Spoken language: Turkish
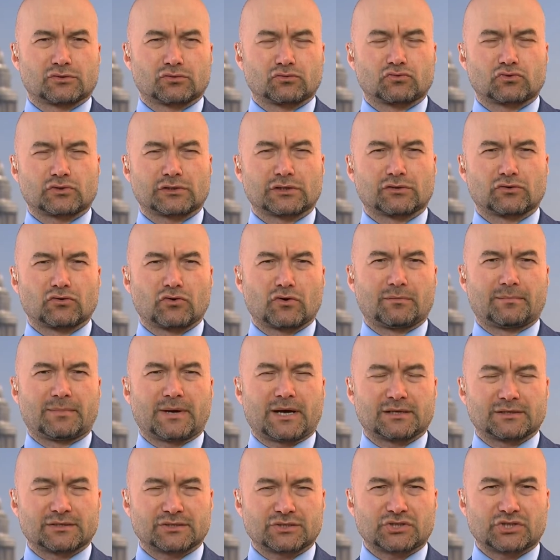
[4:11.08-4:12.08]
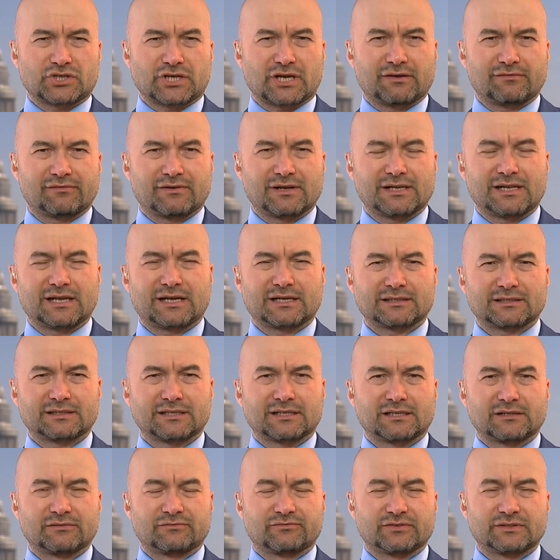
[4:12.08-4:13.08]
da suçlanıyor bazı çevreler
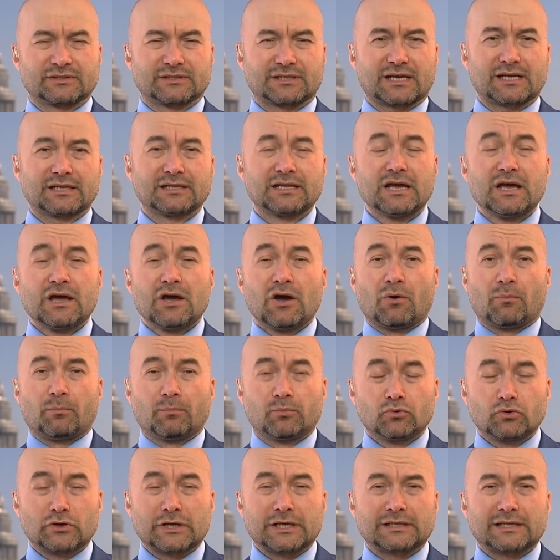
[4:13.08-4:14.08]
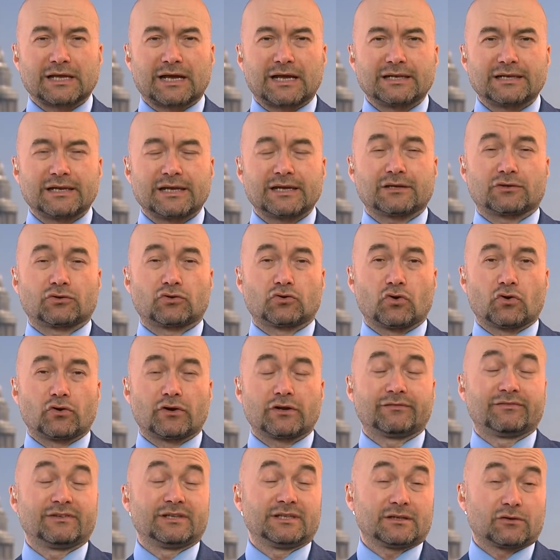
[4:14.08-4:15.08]
tarafından. Bu nedenle
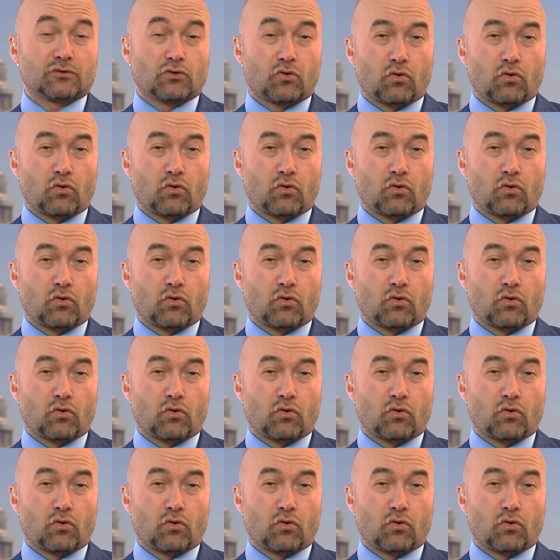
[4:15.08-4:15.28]
görevini